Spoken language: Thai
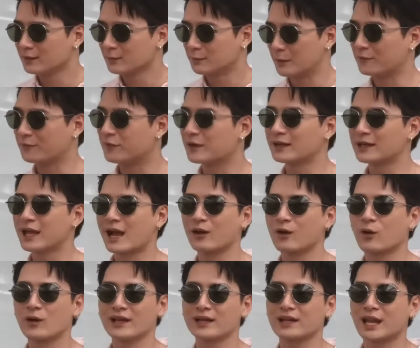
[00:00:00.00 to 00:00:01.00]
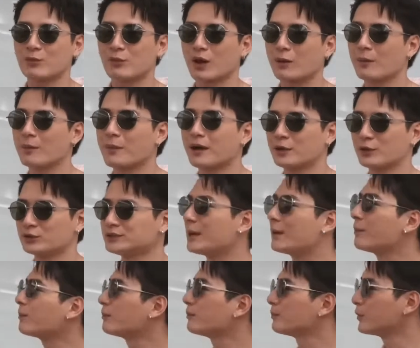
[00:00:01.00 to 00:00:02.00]
ไปฝึกอยากลองเล่นแอดวานซ์มากๆเดี๋ยวเจ็
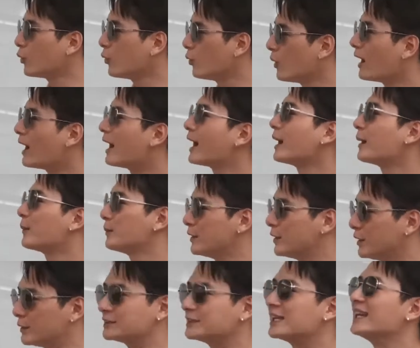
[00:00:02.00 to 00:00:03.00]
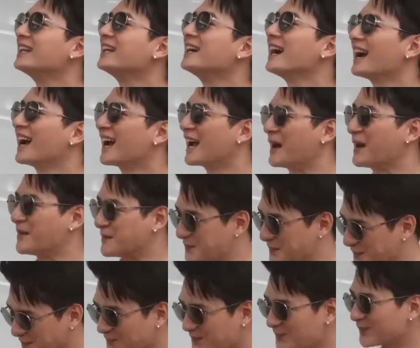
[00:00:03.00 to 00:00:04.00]
บตัวครับเดี๋ยวเสียเรื่องครับ
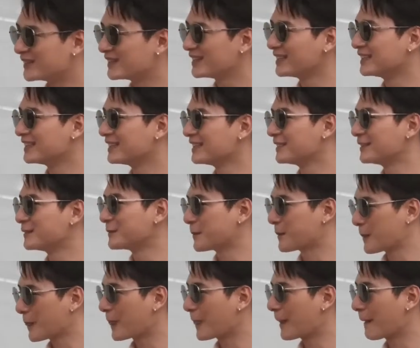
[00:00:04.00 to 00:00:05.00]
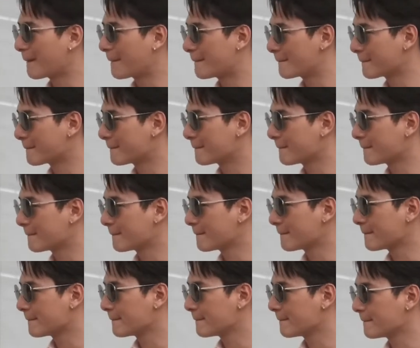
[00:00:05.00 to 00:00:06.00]
รู้สึกยังไงบ้างที่แบบว่าหัวหินจะมี
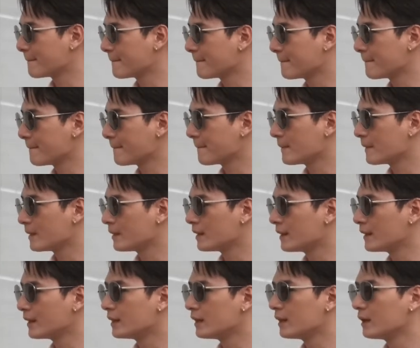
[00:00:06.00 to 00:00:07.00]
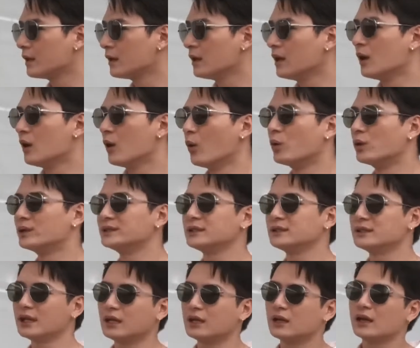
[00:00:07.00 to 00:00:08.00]
พื้นที่เล่นเซิร์ฟเก็ตอย่างต่บ้างเาโอ้จ
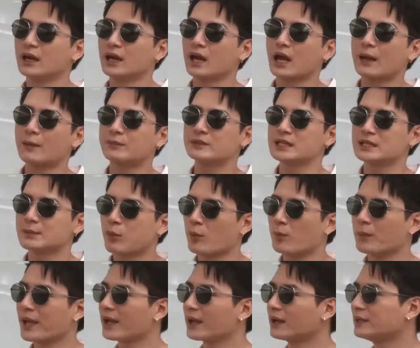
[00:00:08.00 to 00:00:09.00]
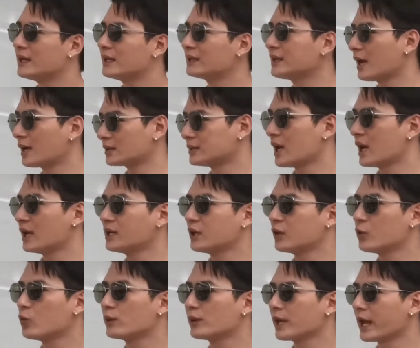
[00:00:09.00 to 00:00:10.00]
ริงๆดีเลยนะครับจริงๆผมเองก็ยังอยากจะให้
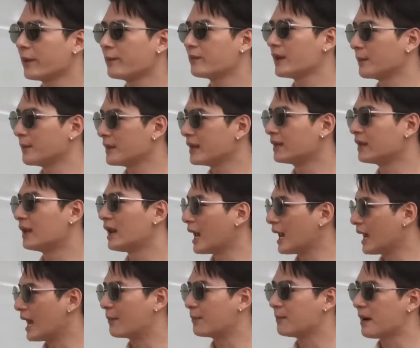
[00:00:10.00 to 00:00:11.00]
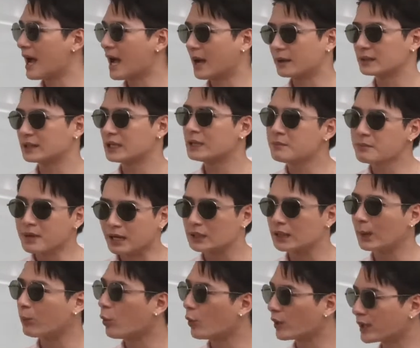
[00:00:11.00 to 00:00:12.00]
ที่กรุงเทพเนี่ยมีอีกหลายๆแลนด์มาร์คที่เหมือน
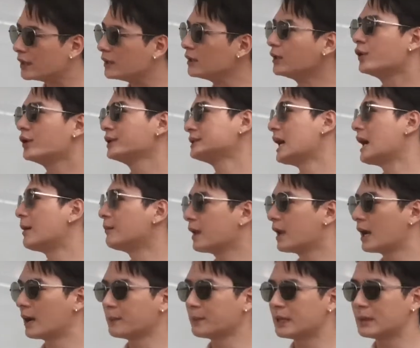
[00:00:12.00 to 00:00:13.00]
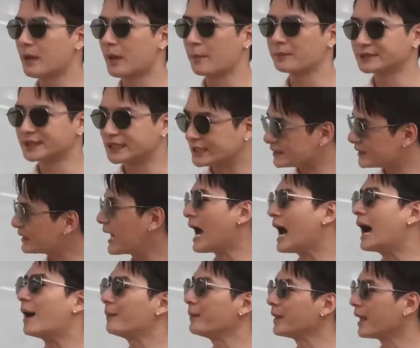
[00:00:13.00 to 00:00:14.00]
กับหัวหินเลยด้วยซ้ำนะครับมีแบบ4ส
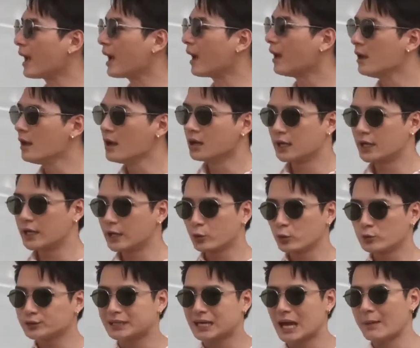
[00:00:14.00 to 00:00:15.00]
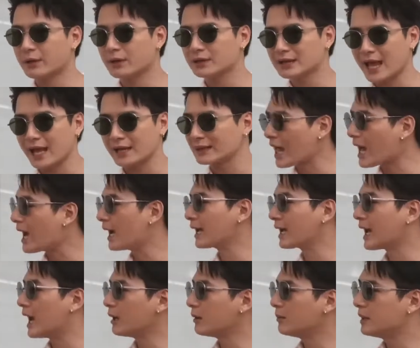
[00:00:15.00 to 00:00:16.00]
นามเงี้ยและในทุกสนามก็แตกต่าง
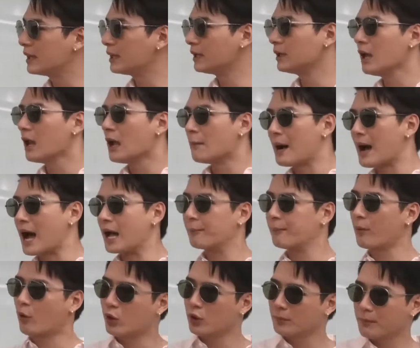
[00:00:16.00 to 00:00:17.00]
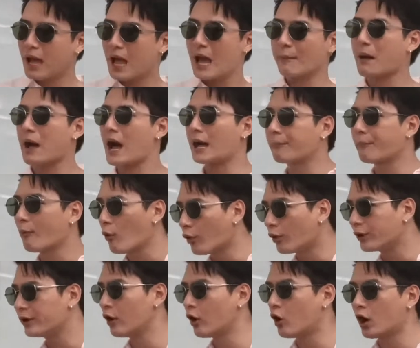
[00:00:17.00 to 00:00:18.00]
กันมีผาดโผนมากผาดโผ
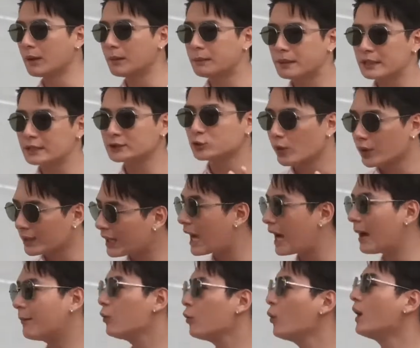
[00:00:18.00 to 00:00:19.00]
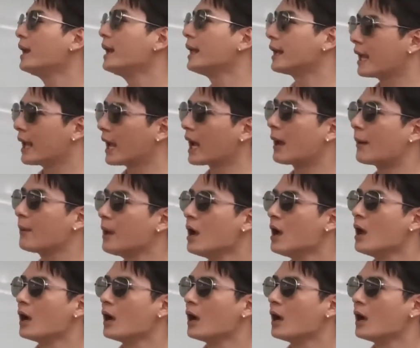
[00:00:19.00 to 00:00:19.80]
นน้อยมีสวนน้ำด้วยอะไรเงี้ยครับ